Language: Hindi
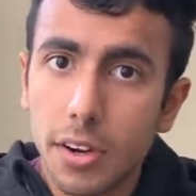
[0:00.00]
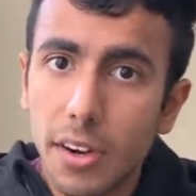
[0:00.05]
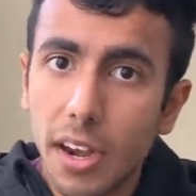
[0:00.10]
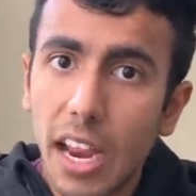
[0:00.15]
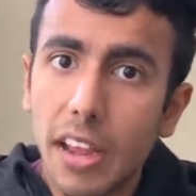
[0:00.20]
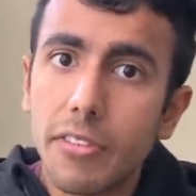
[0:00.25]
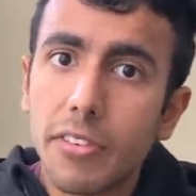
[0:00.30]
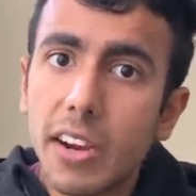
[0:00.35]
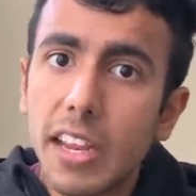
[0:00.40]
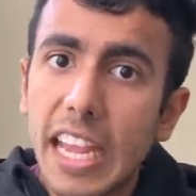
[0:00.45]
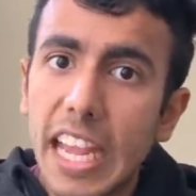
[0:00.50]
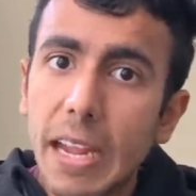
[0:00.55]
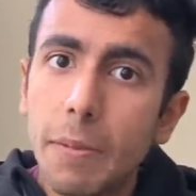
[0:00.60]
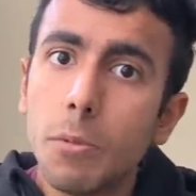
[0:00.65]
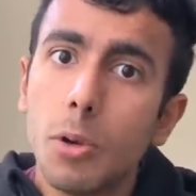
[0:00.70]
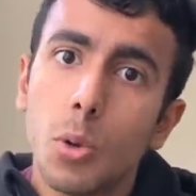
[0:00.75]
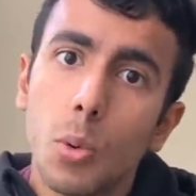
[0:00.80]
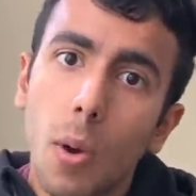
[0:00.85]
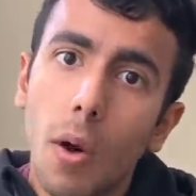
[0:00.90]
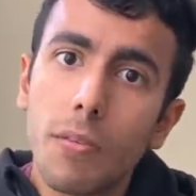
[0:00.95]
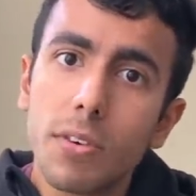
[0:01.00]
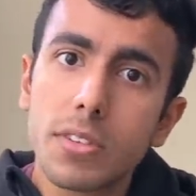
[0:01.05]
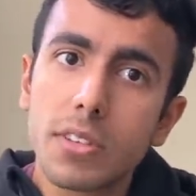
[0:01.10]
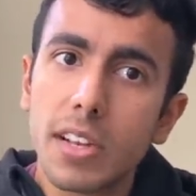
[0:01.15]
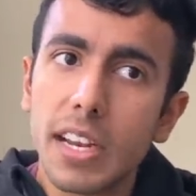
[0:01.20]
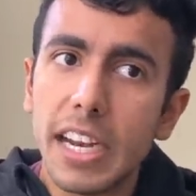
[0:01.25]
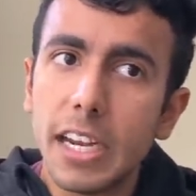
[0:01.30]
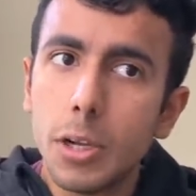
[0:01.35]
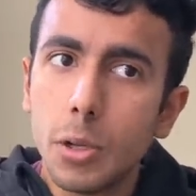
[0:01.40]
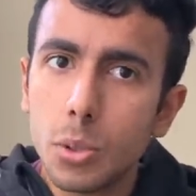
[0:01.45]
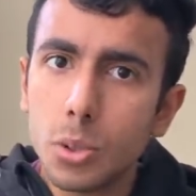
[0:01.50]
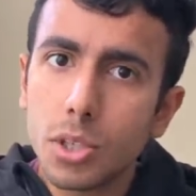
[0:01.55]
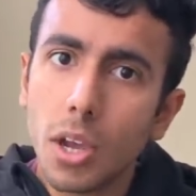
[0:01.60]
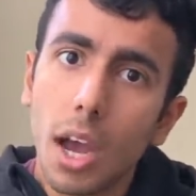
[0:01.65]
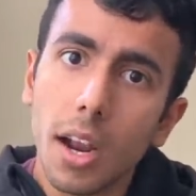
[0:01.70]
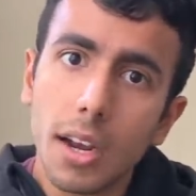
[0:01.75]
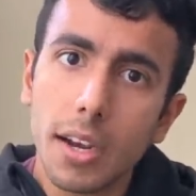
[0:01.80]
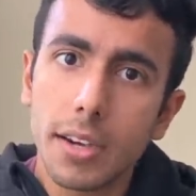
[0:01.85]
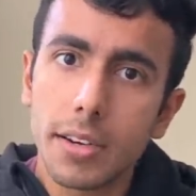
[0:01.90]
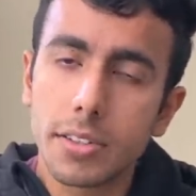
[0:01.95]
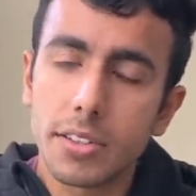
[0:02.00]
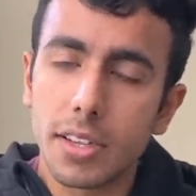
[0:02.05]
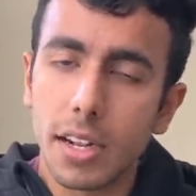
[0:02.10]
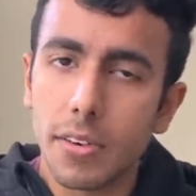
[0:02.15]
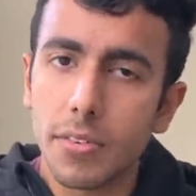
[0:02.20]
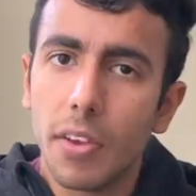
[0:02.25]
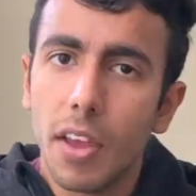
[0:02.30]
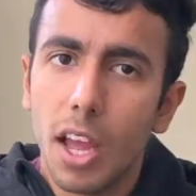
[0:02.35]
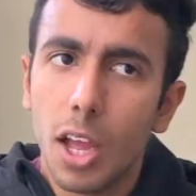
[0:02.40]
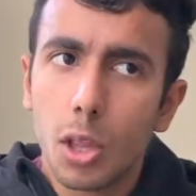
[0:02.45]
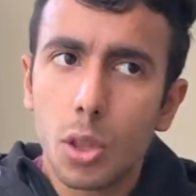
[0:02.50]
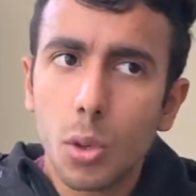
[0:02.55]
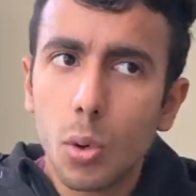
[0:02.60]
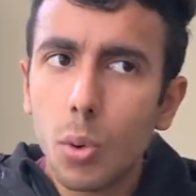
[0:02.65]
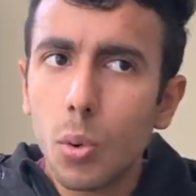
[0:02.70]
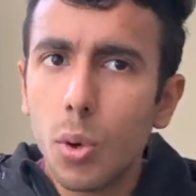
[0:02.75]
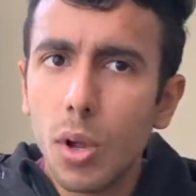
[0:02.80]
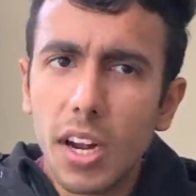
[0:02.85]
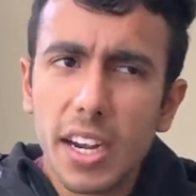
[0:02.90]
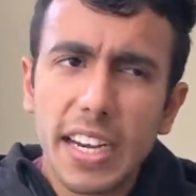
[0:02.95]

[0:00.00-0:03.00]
द ड्राइवर केम टू आवर्स लेट टू शार्लेट सेल्फ तो